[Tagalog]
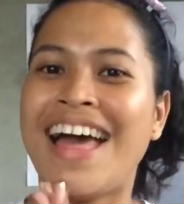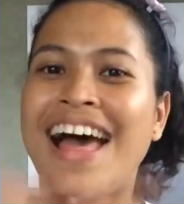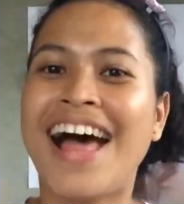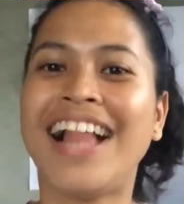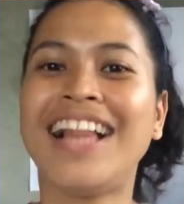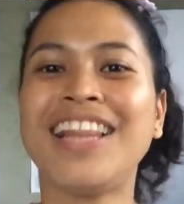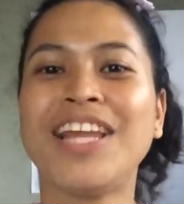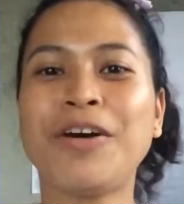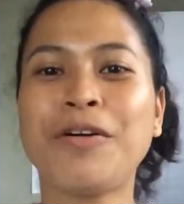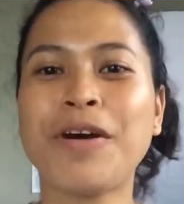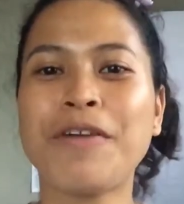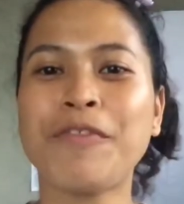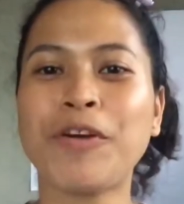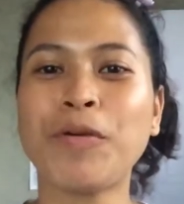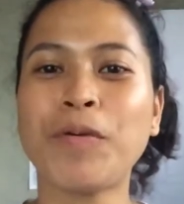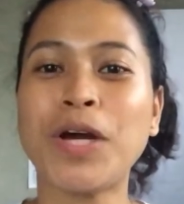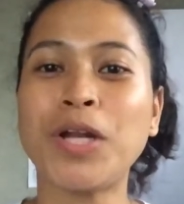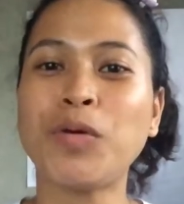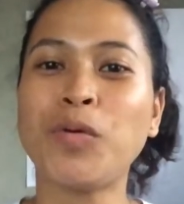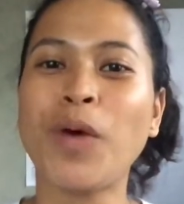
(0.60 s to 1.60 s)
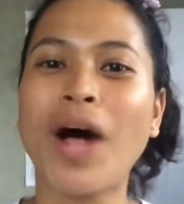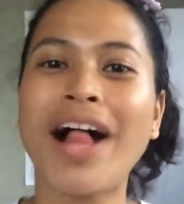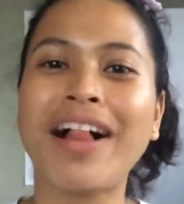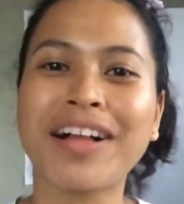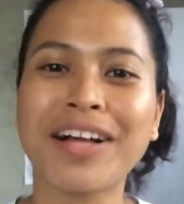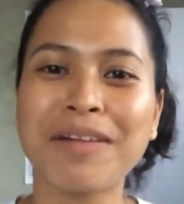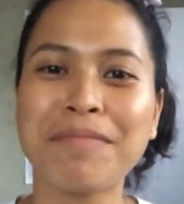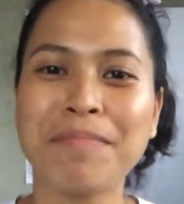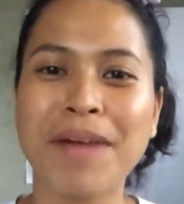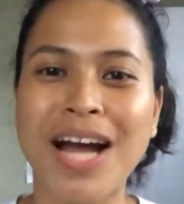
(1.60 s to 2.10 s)
Hello everyone!
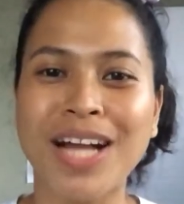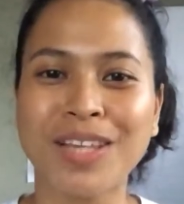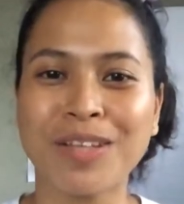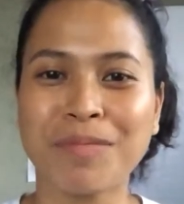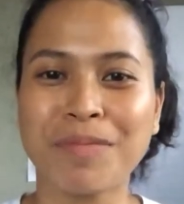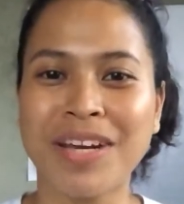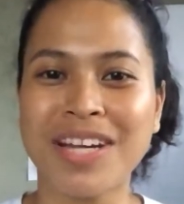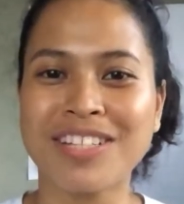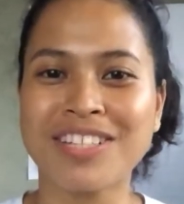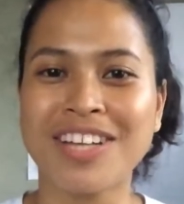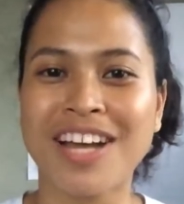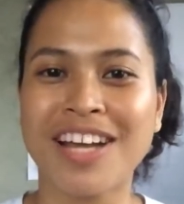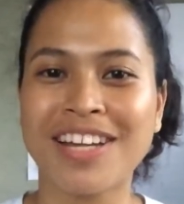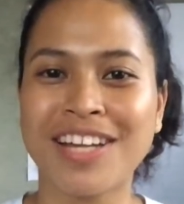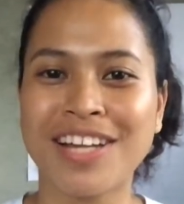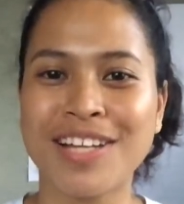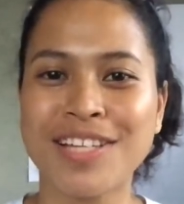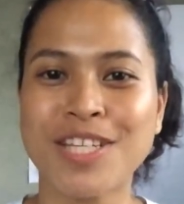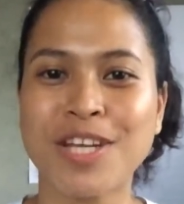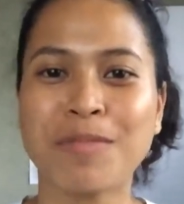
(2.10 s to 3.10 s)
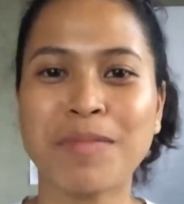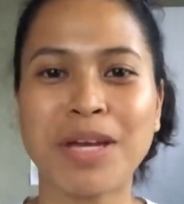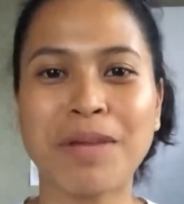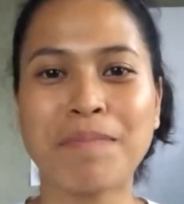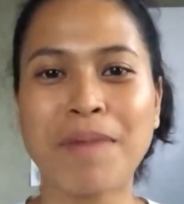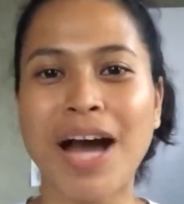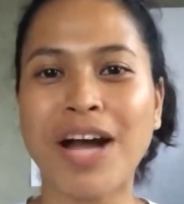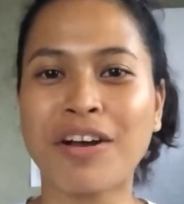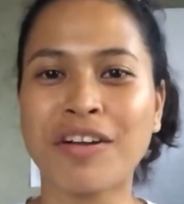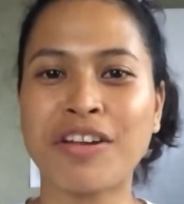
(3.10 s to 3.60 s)
Welcome back to my channel. So
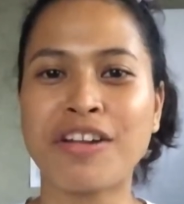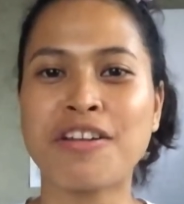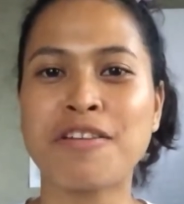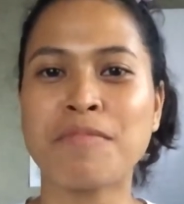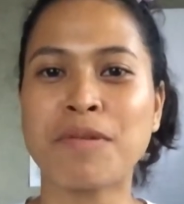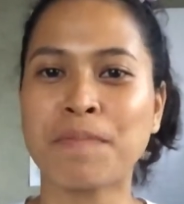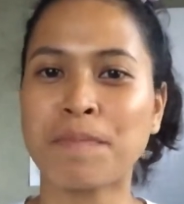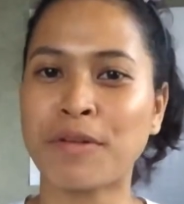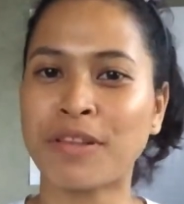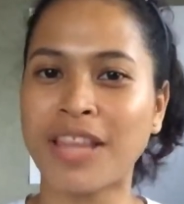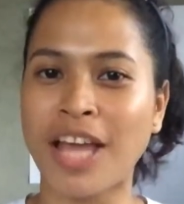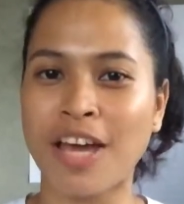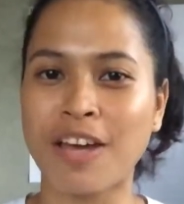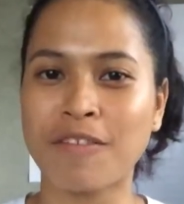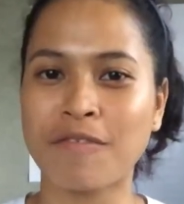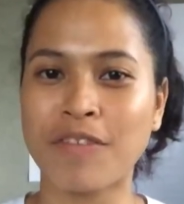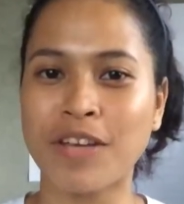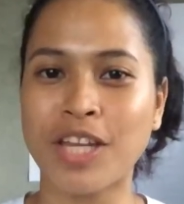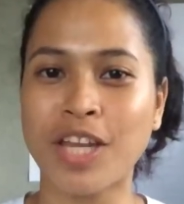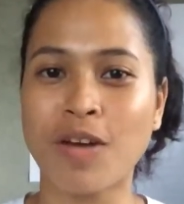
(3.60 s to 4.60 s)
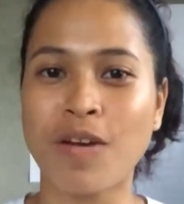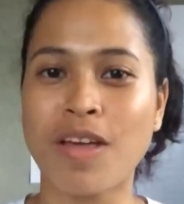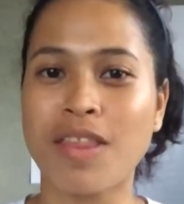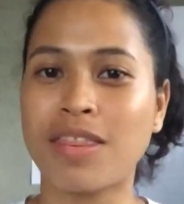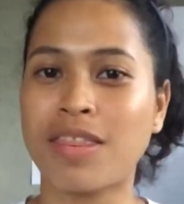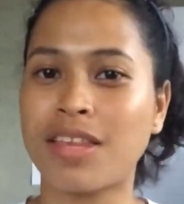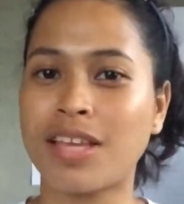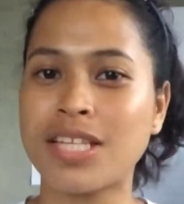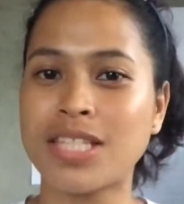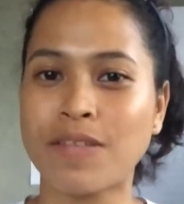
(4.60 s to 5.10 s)
may bago na naman po tayong video
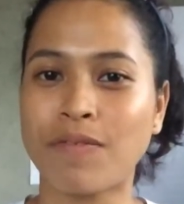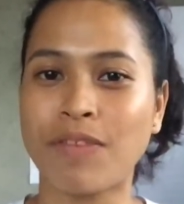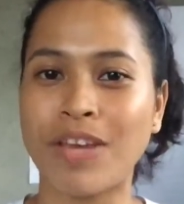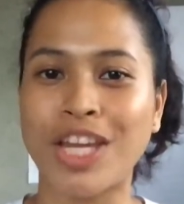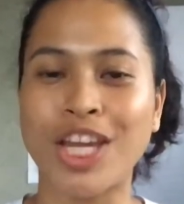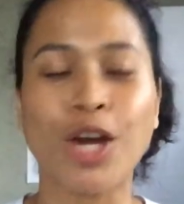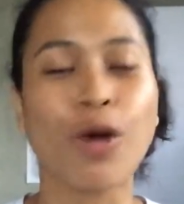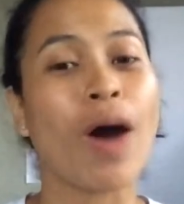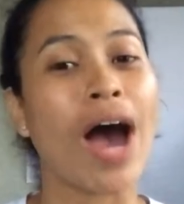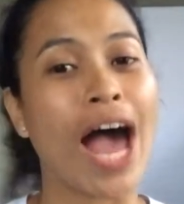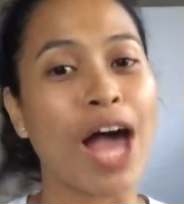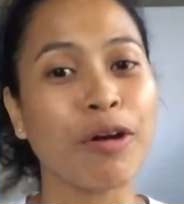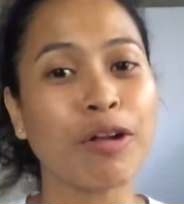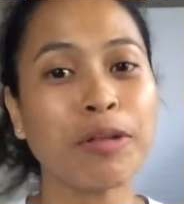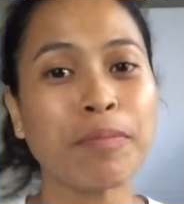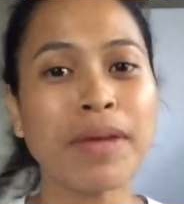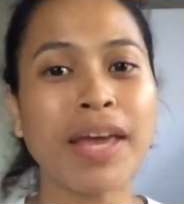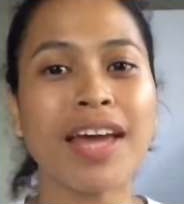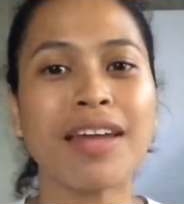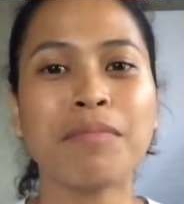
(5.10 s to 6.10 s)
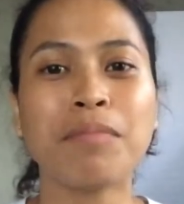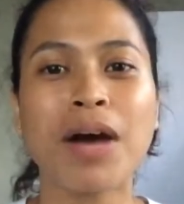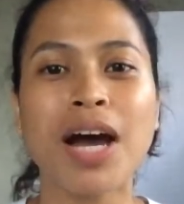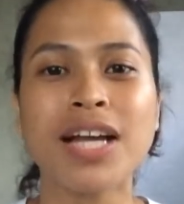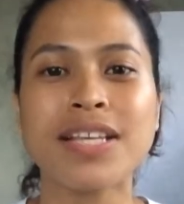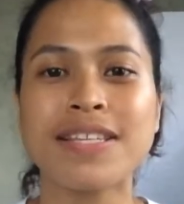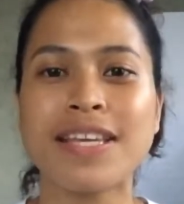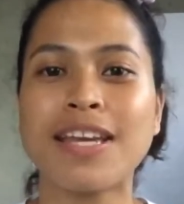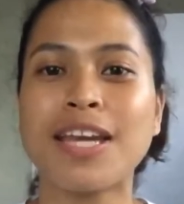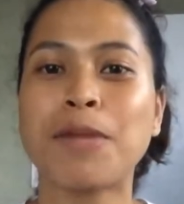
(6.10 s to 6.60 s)
and this video, I will be
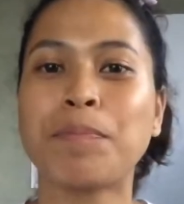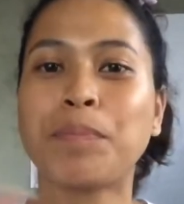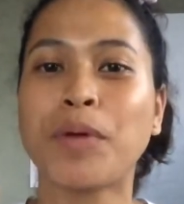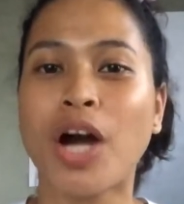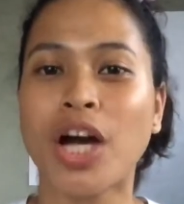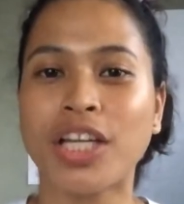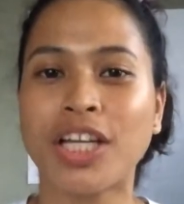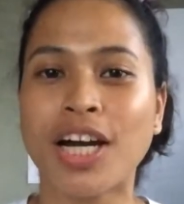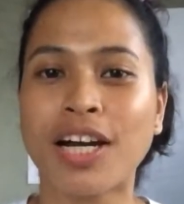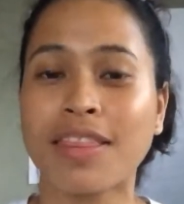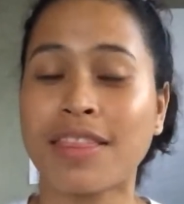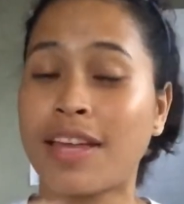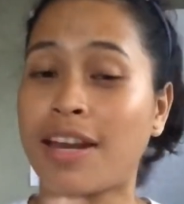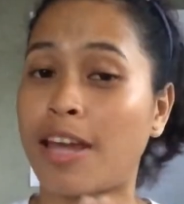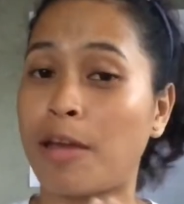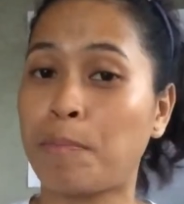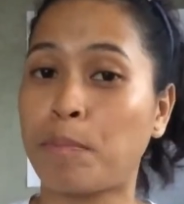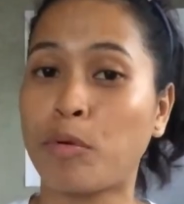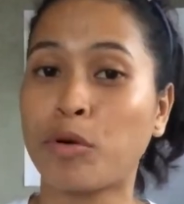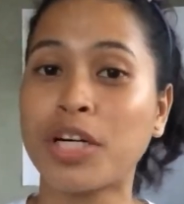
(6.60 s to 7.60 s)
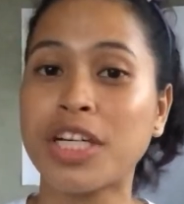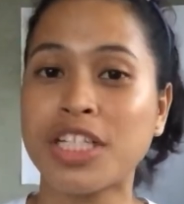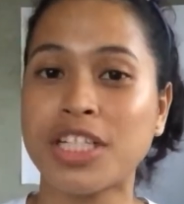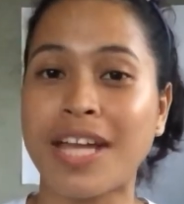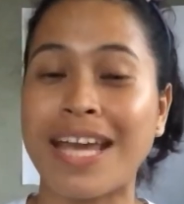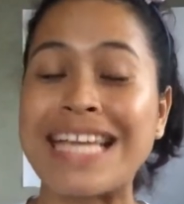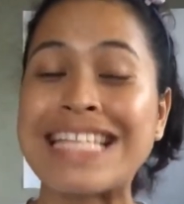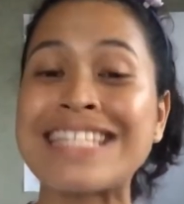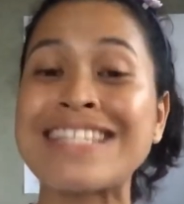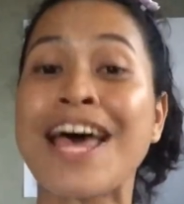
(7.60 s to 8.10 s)
unboxing a product that I
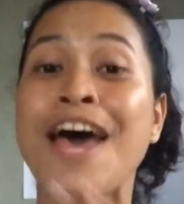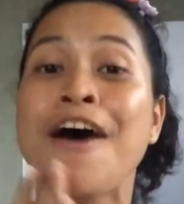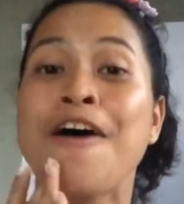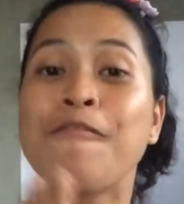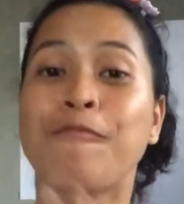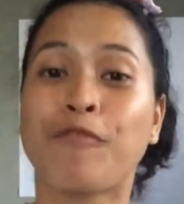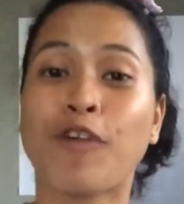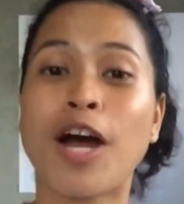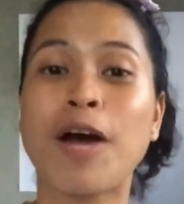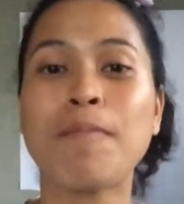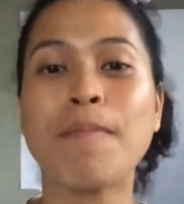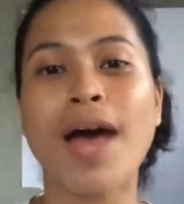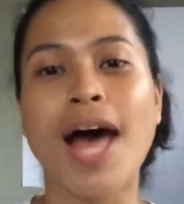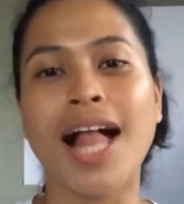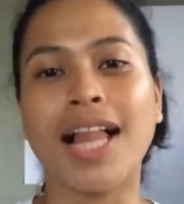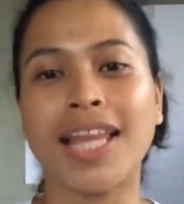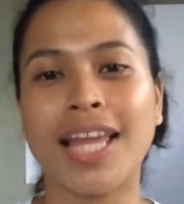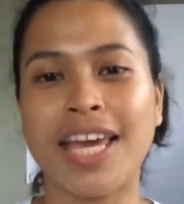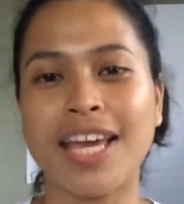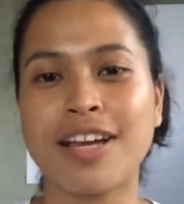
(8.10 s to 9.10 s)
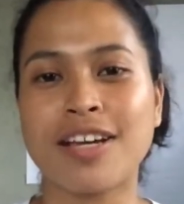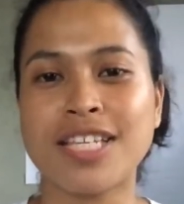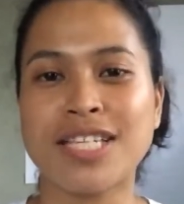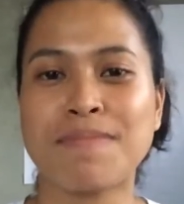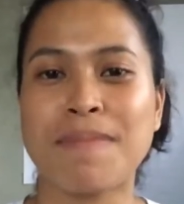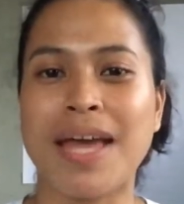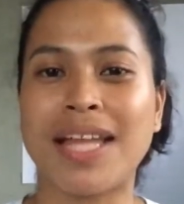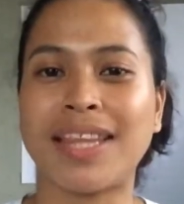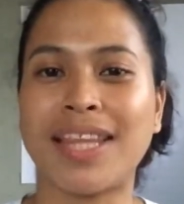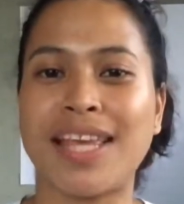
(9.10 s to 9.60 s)
purchased from LA
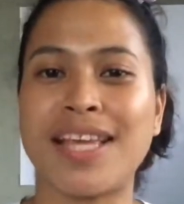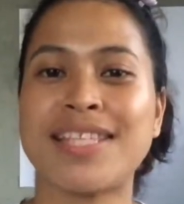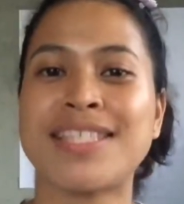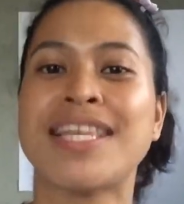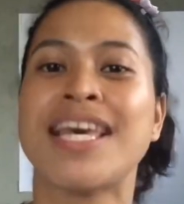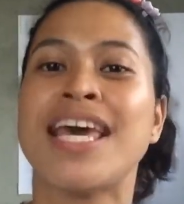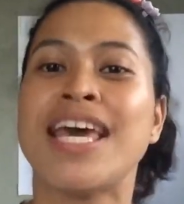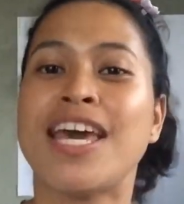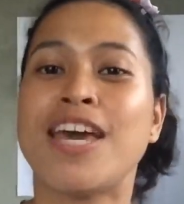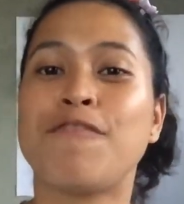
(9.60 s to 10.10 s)
Cosmetics.